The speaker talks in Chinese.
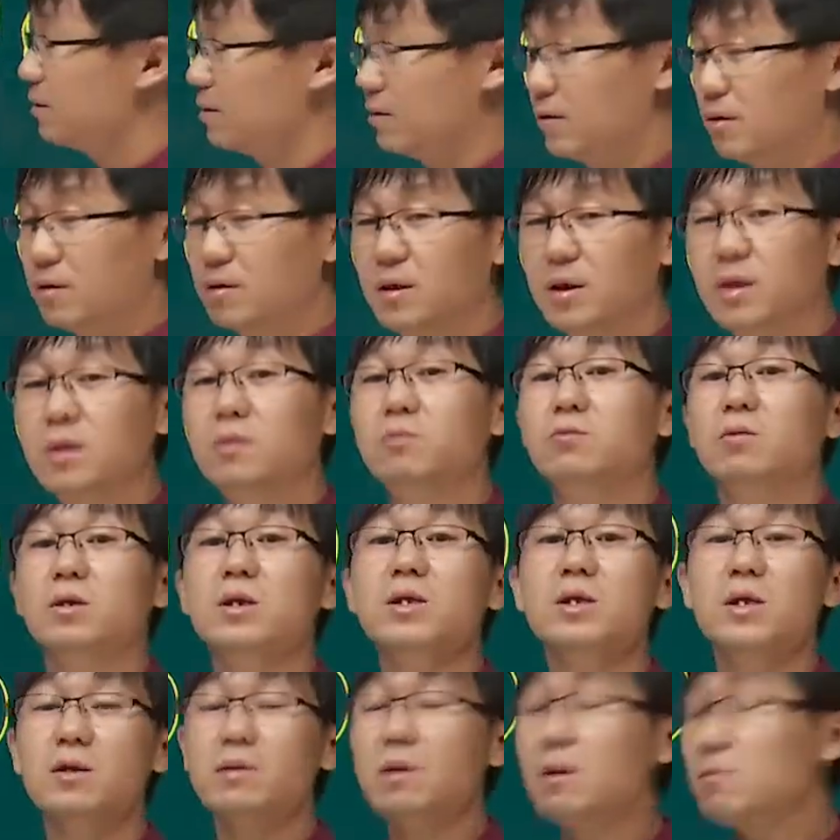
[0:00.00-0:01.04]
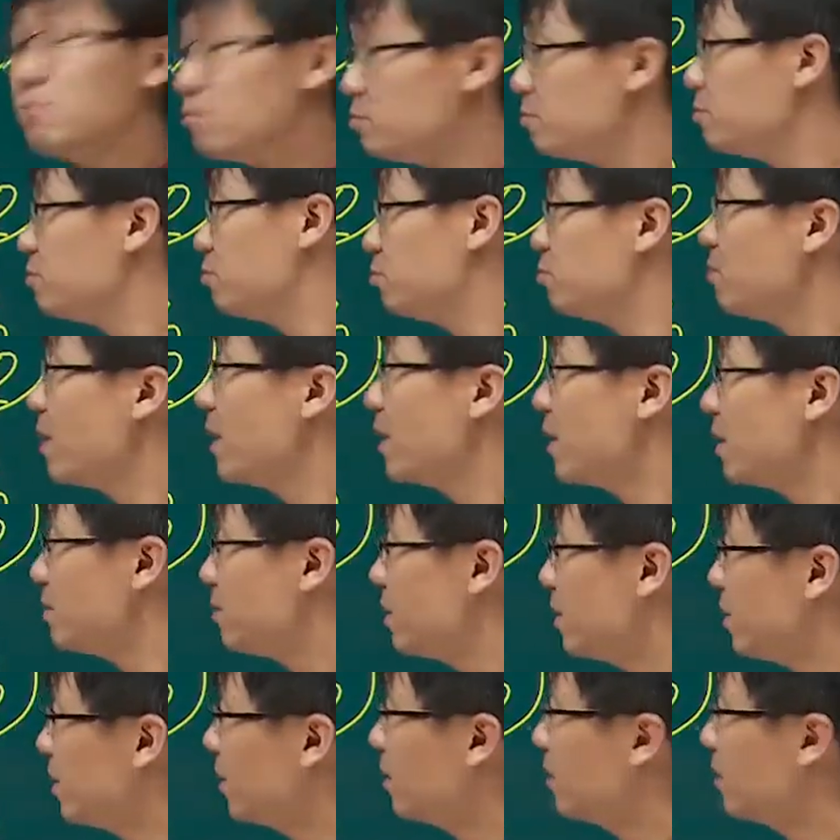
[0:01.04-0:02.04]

啊。我一千万我不卖给别